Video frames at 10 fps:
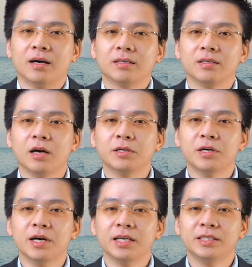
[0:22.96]
Đời
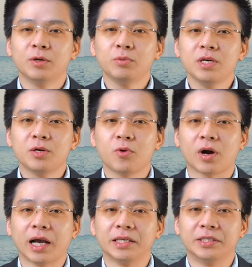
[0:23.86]
người giống như cuộc
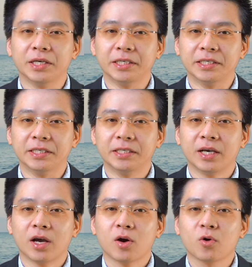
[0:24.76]
hành trình,
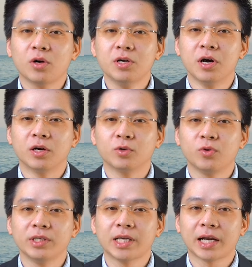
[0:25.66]
con đường
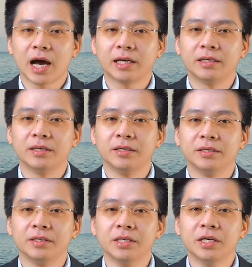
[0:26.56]
tuy gian nan
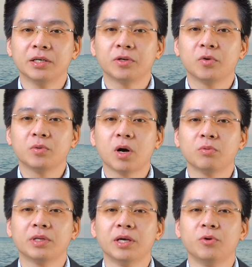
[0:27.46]
nhưng cũng
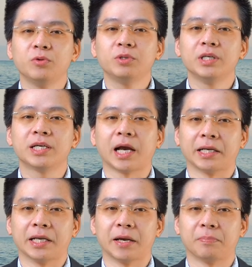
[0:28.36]
không thiếu chi cảnh
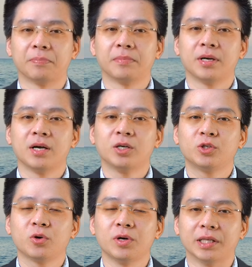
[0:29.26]
đẹp
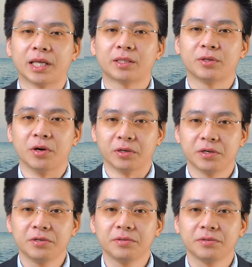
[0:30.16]
cho người ta thưởng
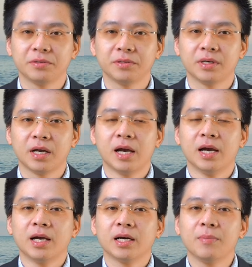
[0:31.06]
thức
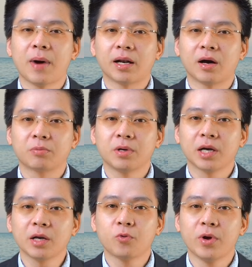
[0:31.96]
khi bạn học được
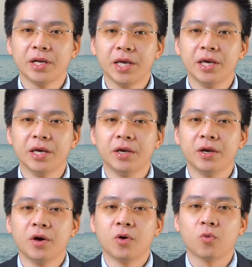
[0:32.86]
cách quên đi
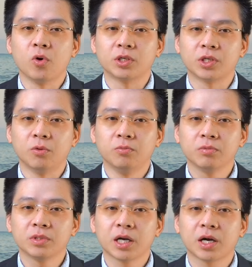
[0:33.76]
cuộc
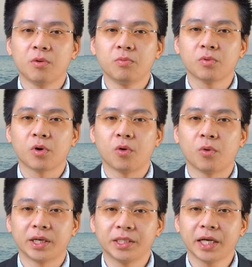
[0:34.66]
sống sẽ không có
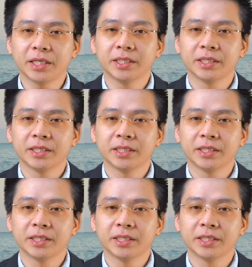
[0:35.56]
oán trách